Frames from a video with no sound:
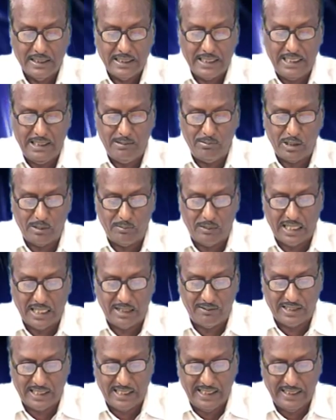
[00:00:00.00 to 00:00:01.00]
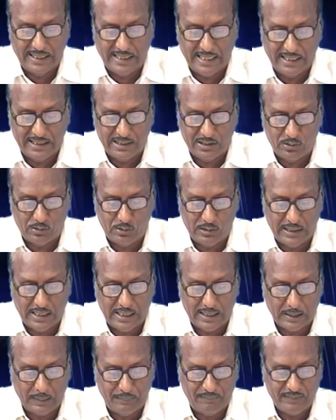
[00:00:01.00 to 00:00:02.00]
கலிபெருமாள் அவர்களை
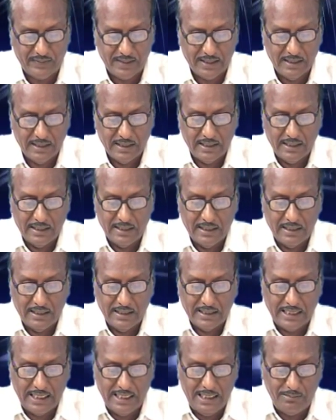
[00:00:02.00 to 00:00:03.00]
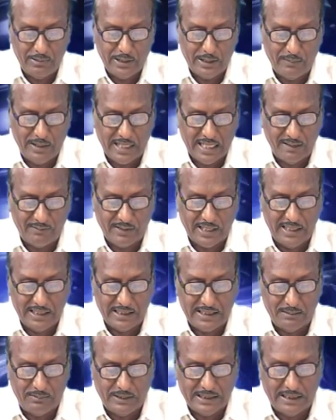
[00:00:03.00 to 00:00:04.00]
கேட்டுக்கொண்டார்கள் கலிபெருமாள்
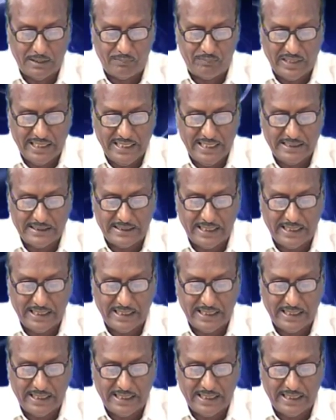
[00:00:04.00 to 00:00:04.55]
அவர்களுக்கும் அந்த பணியை